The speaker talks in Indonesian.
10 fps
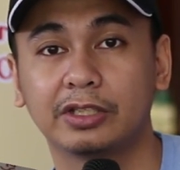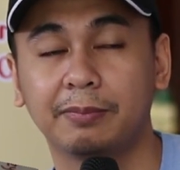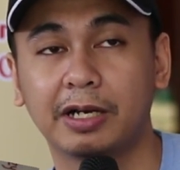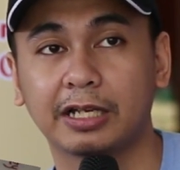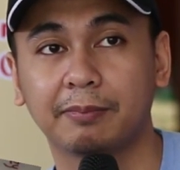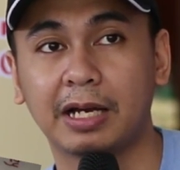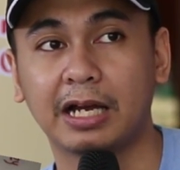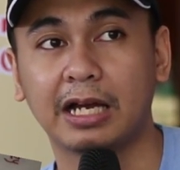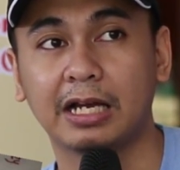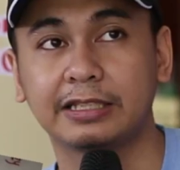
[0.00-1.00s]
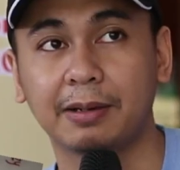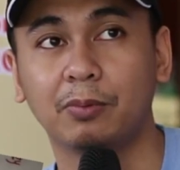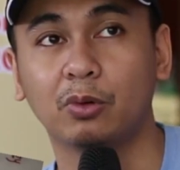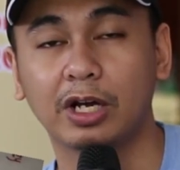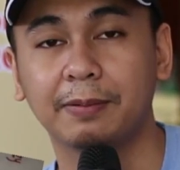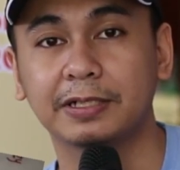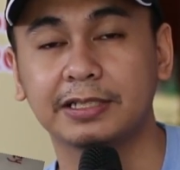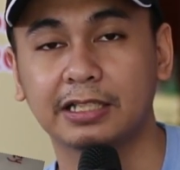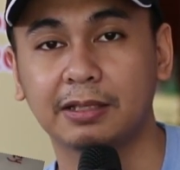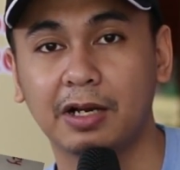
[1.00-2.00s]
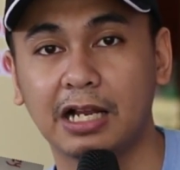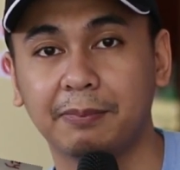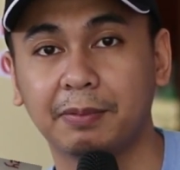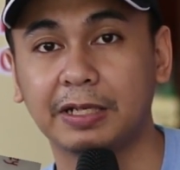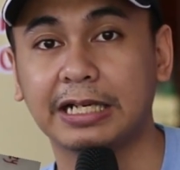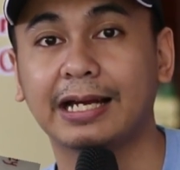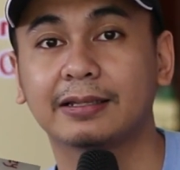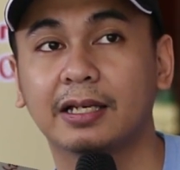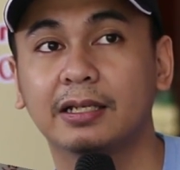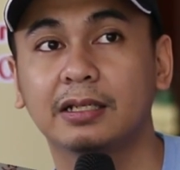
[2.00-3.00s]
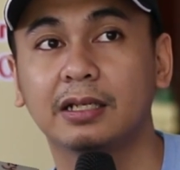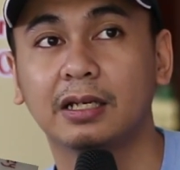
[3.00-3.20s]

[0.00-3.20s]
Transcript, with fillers: Jadi ma ma tiap buku kan pasti kita mengalami peningkatan